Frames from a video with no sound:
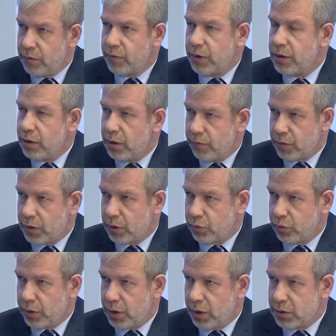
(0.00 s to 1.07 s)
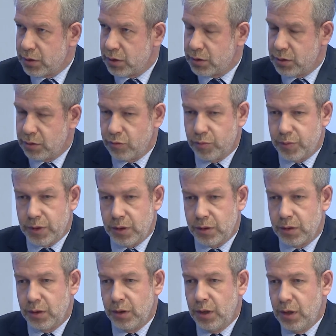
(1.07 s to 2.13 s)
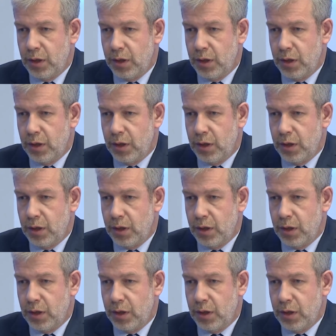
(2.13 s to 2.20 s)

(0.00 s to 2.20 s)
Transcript: не входили в карту реализации этого проекта.